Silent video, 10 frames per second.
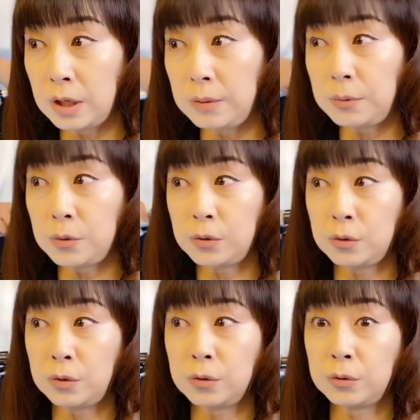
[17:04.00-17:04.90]
レビの
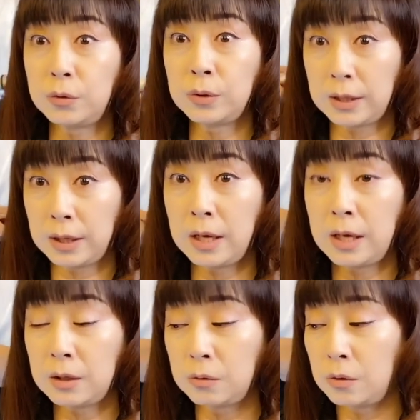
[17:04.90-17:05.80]
収録とかね
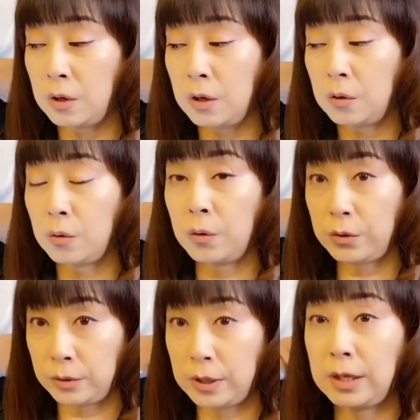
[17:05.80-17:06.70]
あのこう
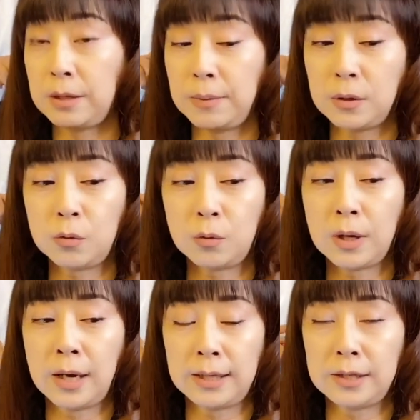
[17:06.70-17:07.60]
いうねイベントと
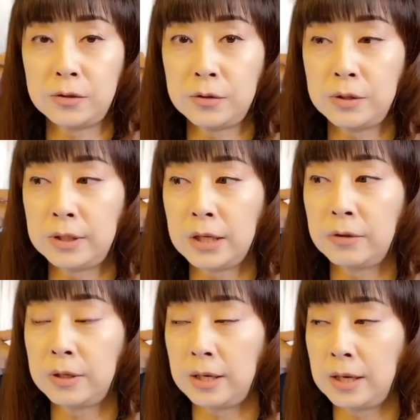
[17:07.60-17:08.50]
かがね続いた
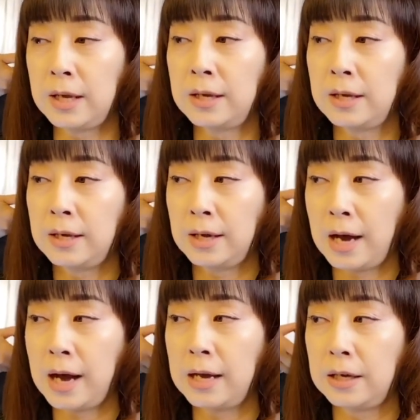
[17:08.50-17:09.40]
のでね
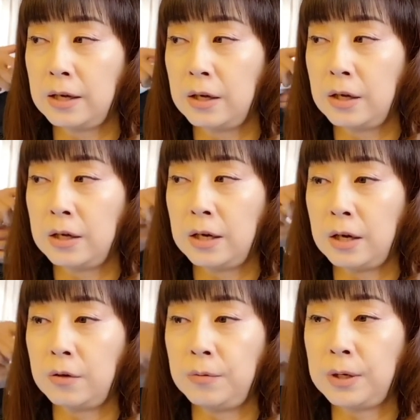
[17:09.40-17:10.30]
はい
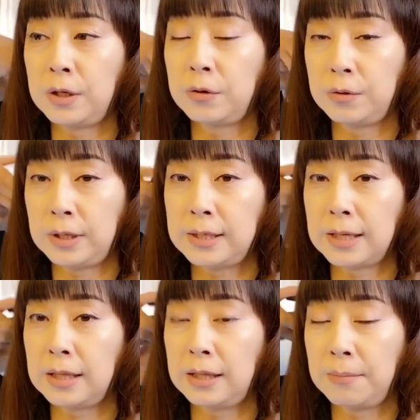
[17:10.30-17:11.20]
ウィッグをね
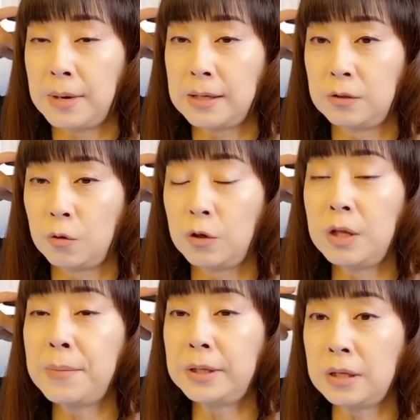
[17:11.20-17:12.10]
使ってますこれ
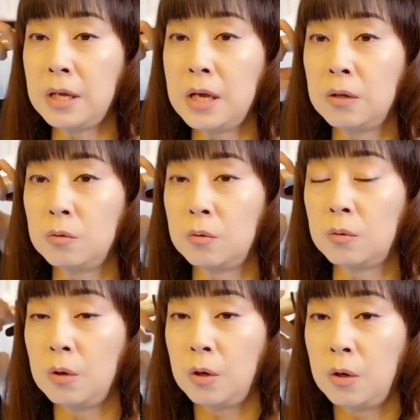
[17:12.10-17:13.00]
でまたねあ
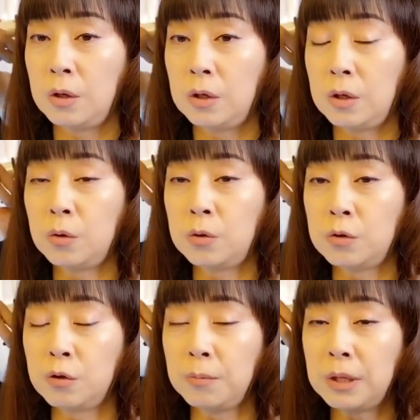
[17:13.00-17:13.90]
のいろいろ
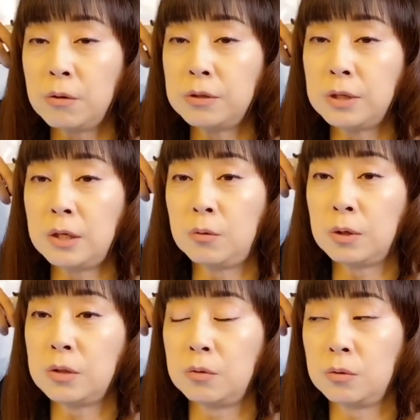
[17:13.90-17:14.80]
染め直したりと
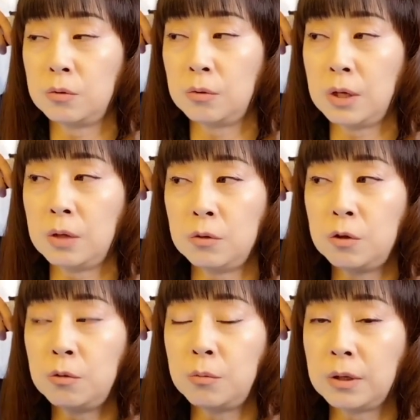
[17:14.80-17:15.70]
かするとねあの
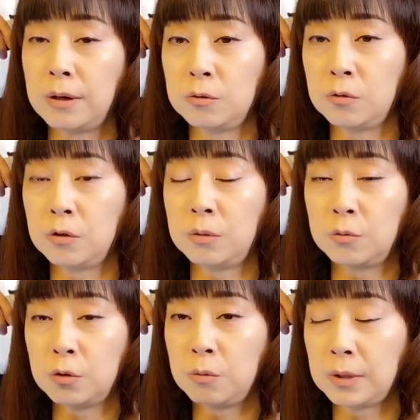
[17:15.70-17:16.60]
色も変わるので
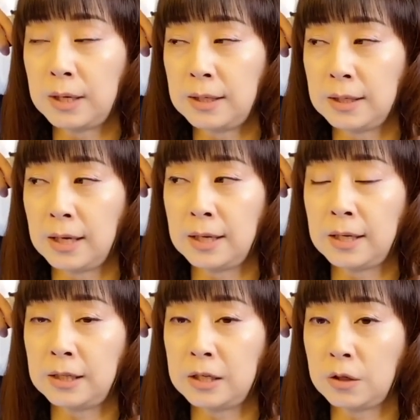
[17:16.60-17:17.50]
向こうも変えなきゃいけ
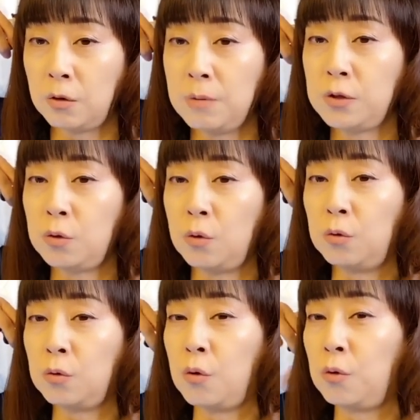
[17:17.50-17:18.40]
ないんですけど今ちょう
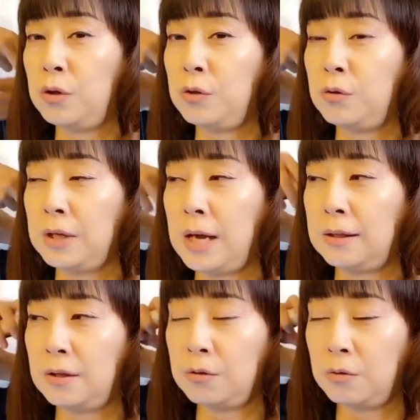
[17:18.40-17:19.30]
どここの色に合っ
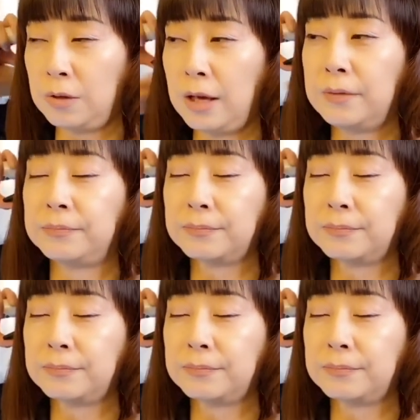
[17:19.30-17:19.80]
てるので